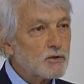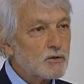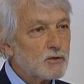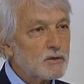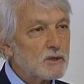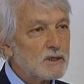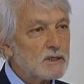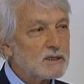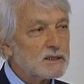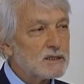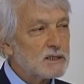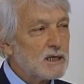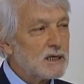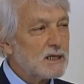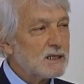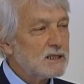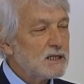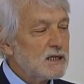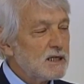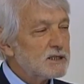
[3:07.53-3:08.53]
No?
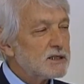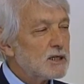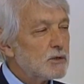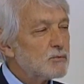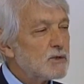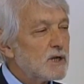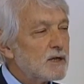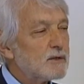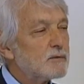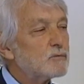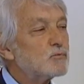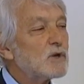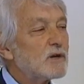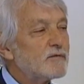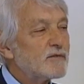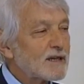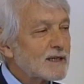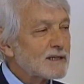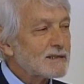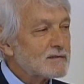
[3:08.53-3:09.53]
C'è una, una,
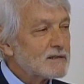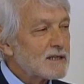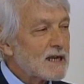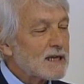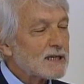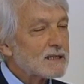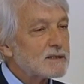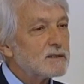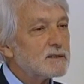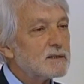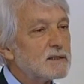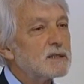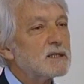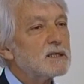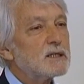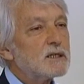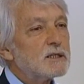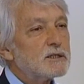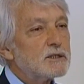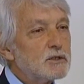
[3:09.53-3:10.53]
verità
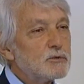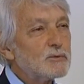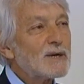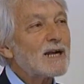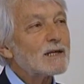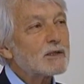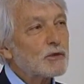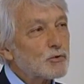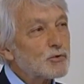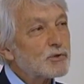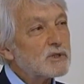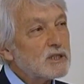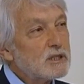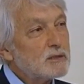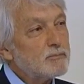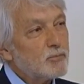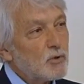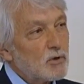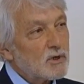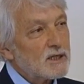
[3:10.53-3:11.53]
di un altro
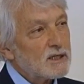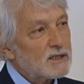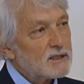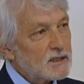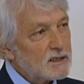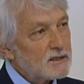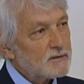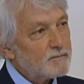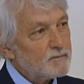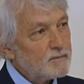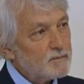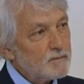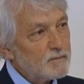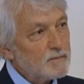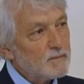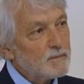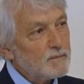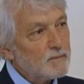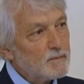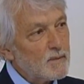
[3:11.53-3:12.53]
tipo che, che
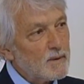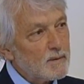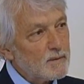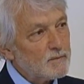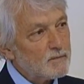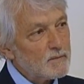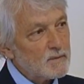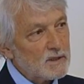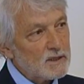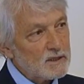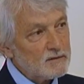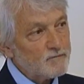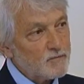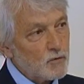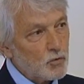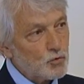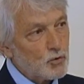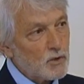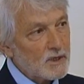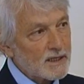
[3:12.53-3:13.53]
in
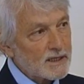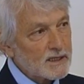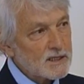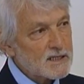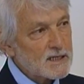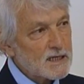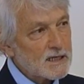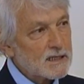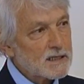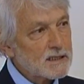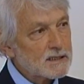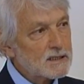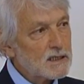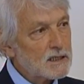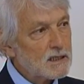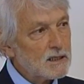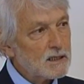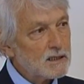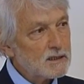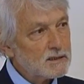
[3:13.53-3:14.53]
fondo alla ricerca
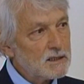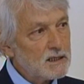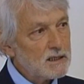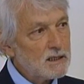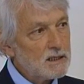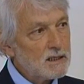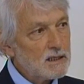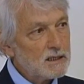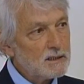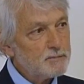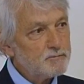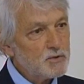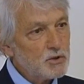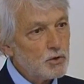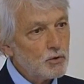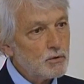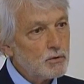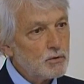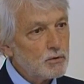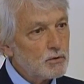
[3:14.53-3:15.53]
del, del
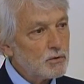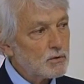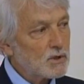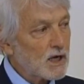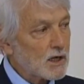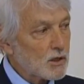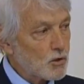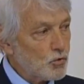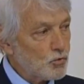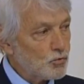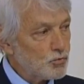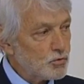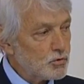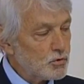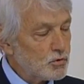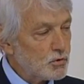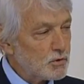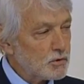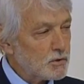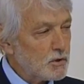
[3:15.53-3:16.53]
mio
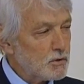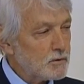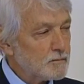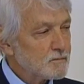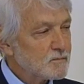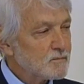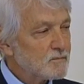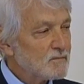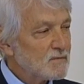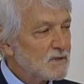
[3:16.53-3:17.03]
racconto. No?